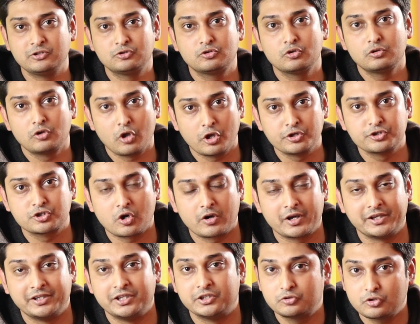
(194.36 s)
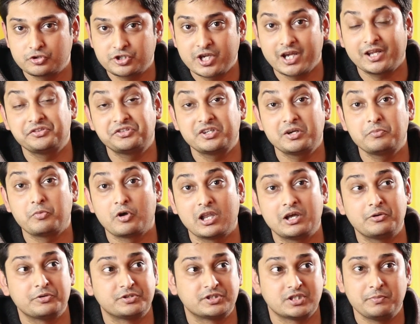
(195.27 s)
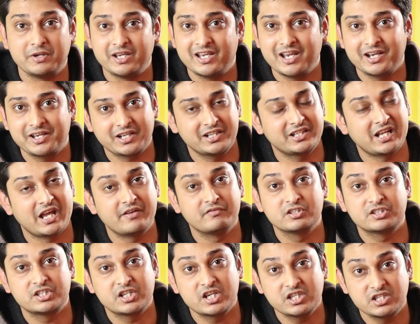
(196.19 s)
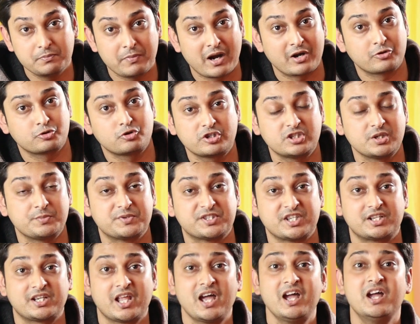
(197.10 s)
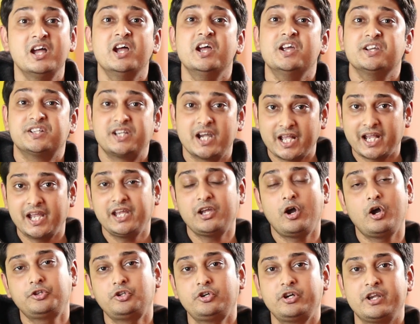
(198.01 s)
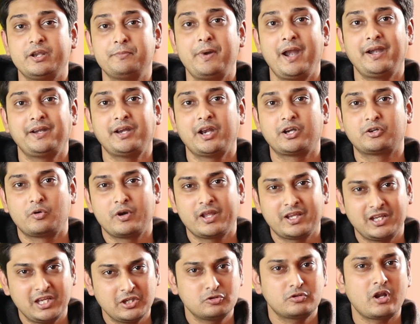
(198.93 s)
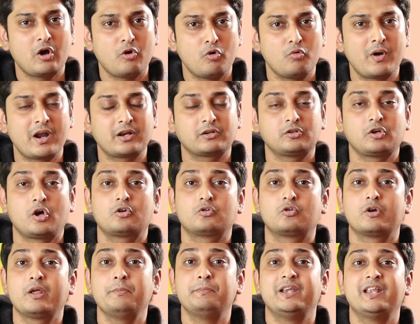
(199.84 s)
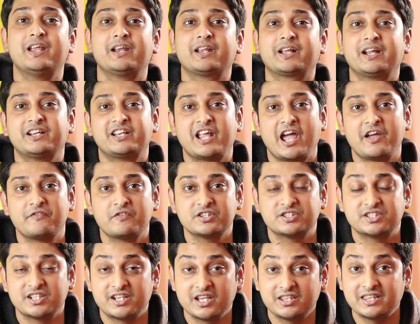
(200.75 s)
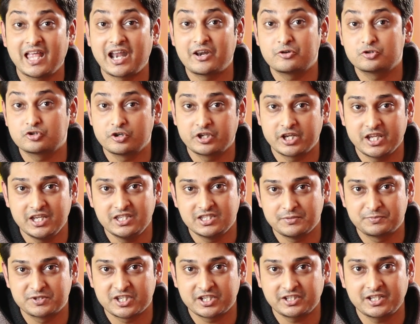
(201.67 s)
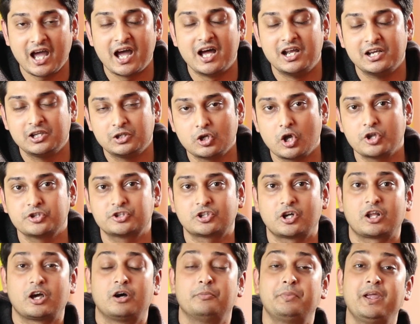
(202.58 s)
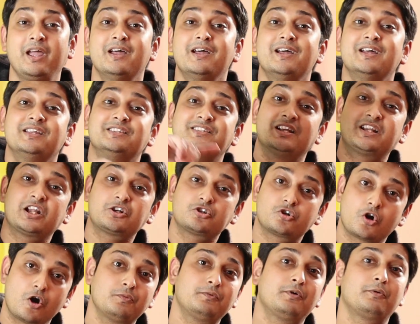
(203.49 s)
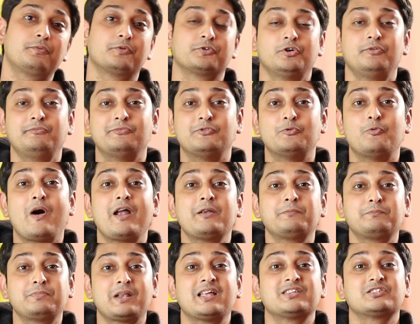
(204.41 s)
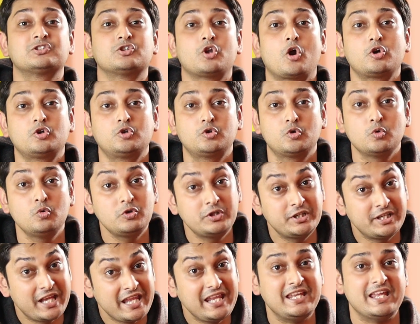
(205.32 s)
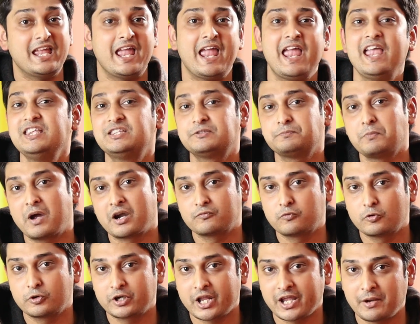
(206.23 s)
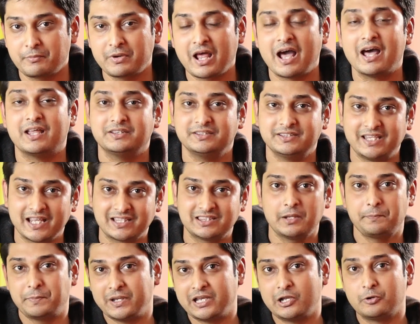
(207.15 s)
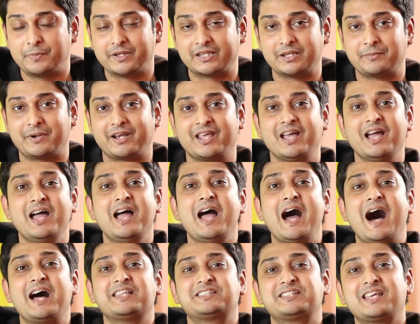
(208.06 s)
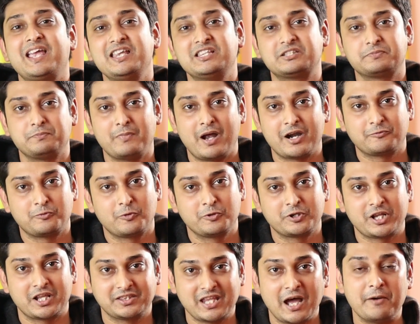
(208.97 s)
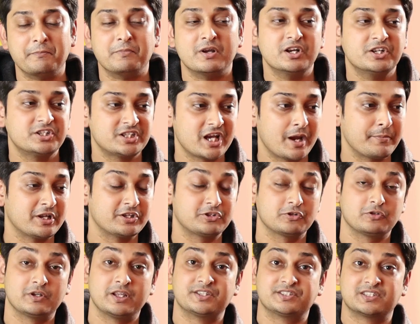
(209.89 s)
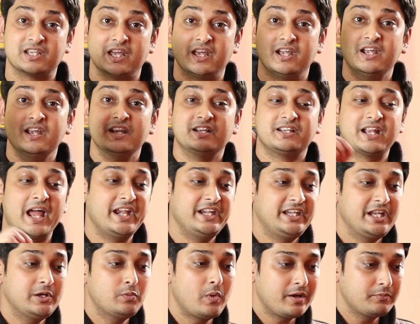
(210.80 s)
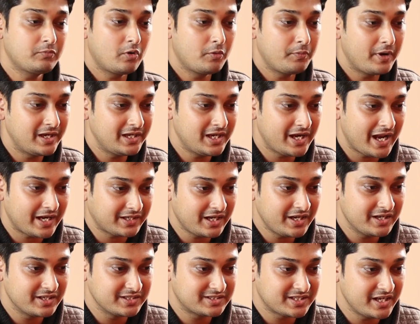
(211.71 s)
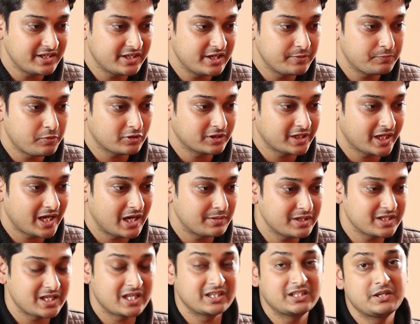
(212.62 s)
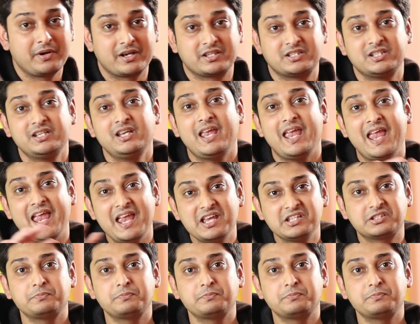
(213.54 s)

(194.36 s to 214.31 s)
কিন্তু লঞ্চ করেনি তো সেক্ষেত্রে বলা হচ্ছে মিডিয়া থেকে সিটি যে বারোশো চিপসেটটা সেটাকেই হয়তো রিব্র্যান্ডেড করে কিছুটা ওভার ক্লক করে মিডিয়া থেকে সিটি তেরোশো টি চিপসেটটা লঞ্চ করা হবে যেটা সর্বপ্রথম ওয়ান প্লাস নট টু টি এই স্মার্টফোনটাই আমরা দেখতে পেলেও পেতে পারি আজকে এই স্মার্টফোনটার দাম সামনে চলে এসছে নাইনটি ওয়ান মোবাইলের একটা রিসেন্ট রিপোর্ট থেকে আমরা জানতে পারছি এই